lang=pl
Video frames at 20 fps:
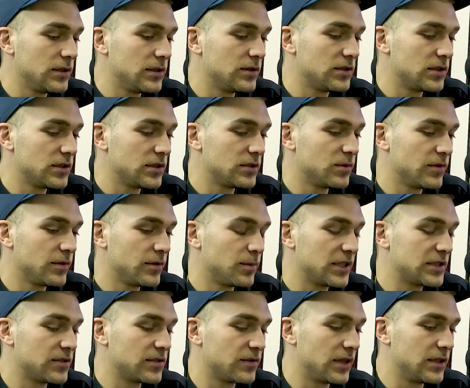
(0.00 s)
I żeśmy
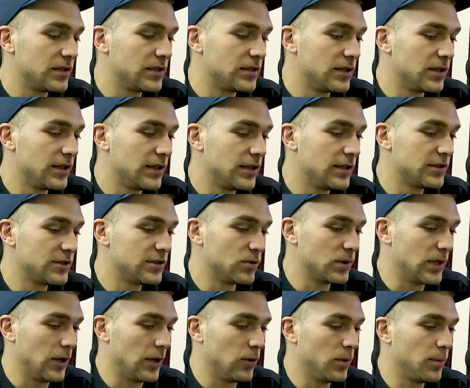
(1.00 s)
wypracowali tyle, ile się
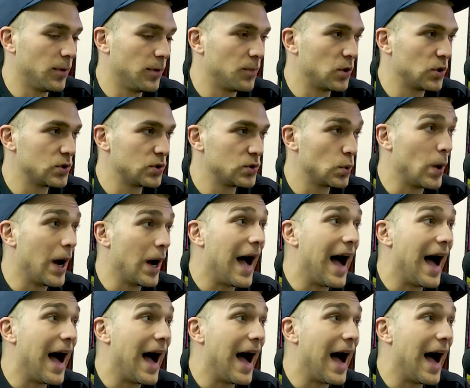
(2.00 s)
udało po prostu.